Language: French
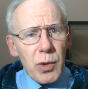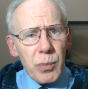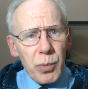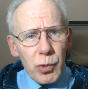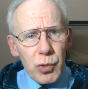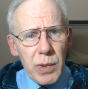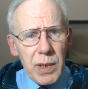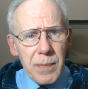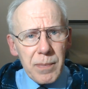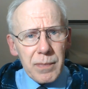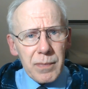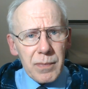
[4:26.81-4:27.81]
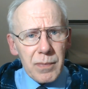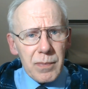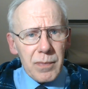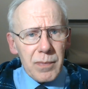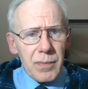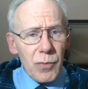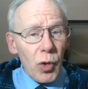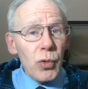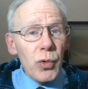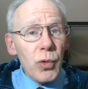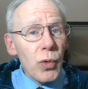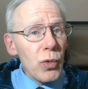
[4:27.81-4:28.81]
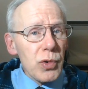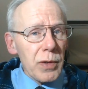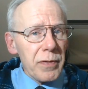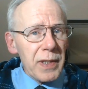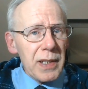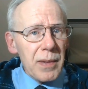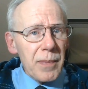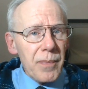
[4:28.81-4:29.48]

en produit, en glucose en fait,